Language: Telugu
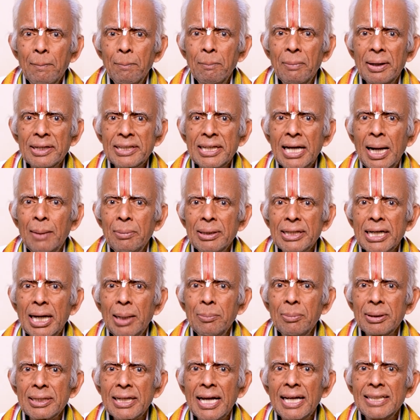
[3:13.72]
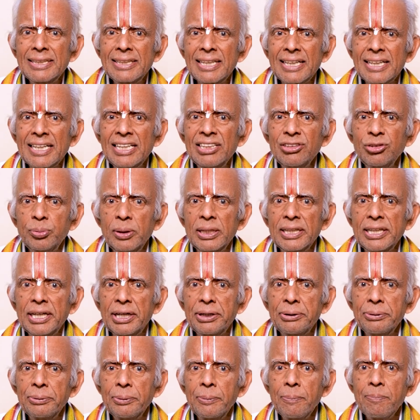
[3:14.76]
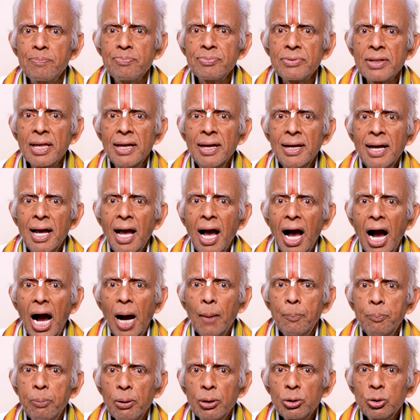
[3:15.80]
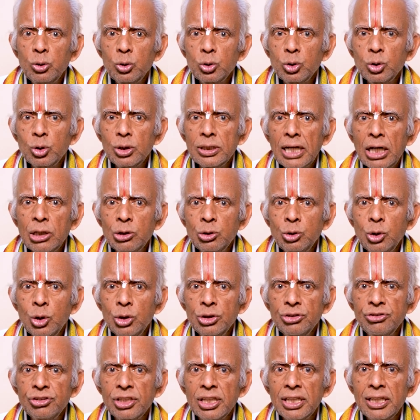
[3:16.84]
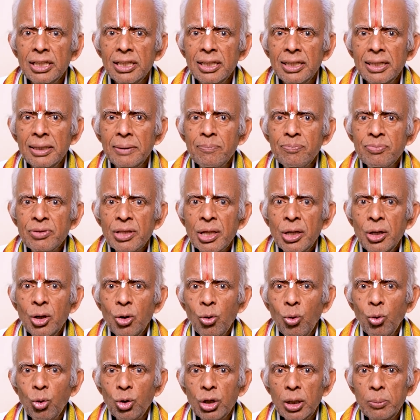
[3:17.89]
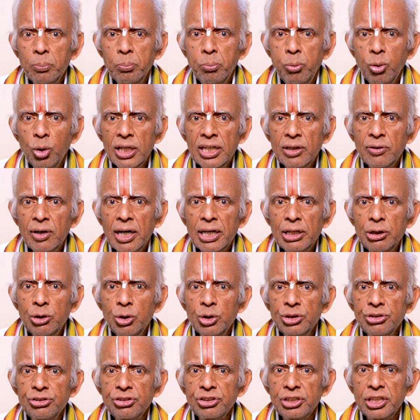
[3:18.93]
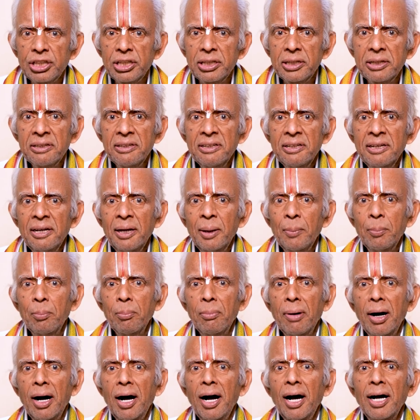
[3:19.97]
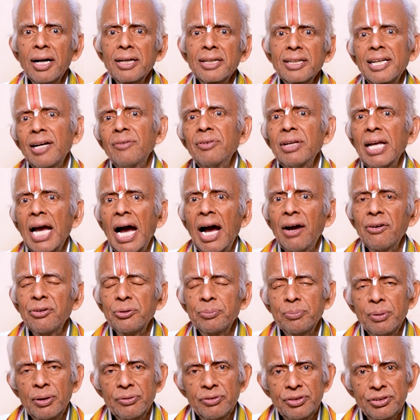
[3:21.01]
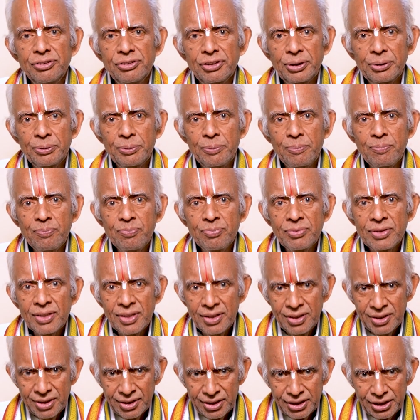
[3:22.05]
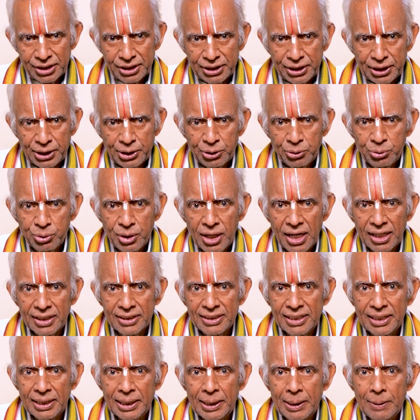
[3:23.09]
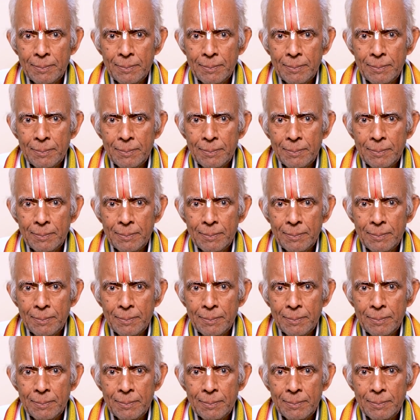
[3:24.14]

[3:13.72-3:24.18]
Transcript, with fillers: మరా మరా మరా అని తిరగేసి పలికాడు ఆ పలుకుతున్న దాంట్లోంచే ఒక బోయవాడిలోంచి మహాకవి ఆవిర్భవించాడు ఇక్కడ కూడా అది